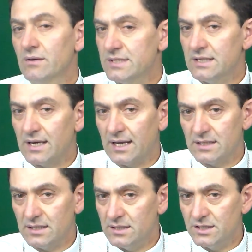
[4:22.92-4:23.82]
Não se
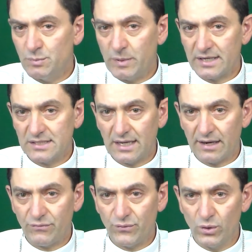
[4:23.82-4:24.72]
trata de
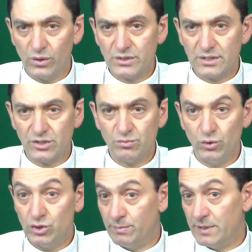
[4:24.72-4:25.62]
dispersar forças
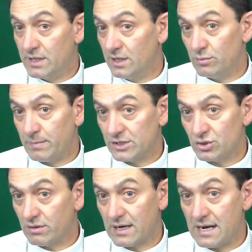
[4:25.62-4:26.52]
multiplicando
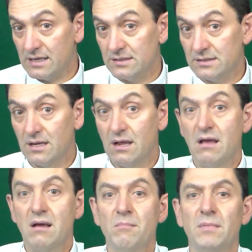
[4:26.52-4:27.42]
pastorais,
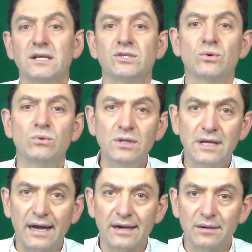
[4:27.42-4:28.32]
mas
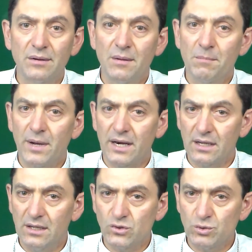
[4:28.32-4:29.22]
cuidar para
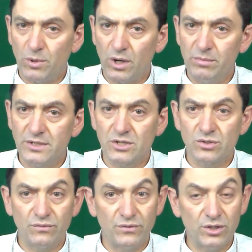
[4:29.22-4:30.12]
que os pobres e
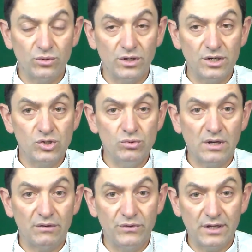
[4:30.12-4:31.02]
sofredores
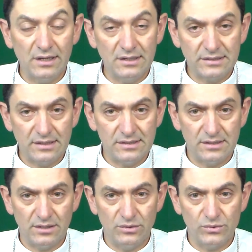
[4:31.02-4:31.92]
nunca fiquem
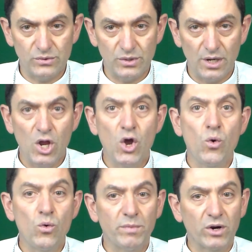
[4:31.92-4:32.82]
esquecidos.
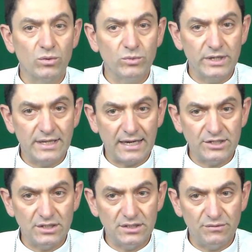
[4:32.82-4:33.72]
Uma
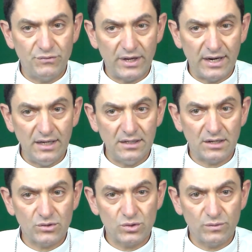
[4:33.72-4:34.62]
comunidade indiferente
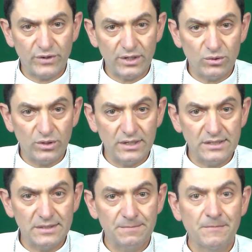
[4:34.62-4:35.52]
aos
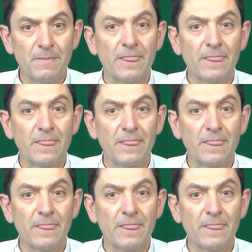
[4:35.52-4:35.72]
sofredores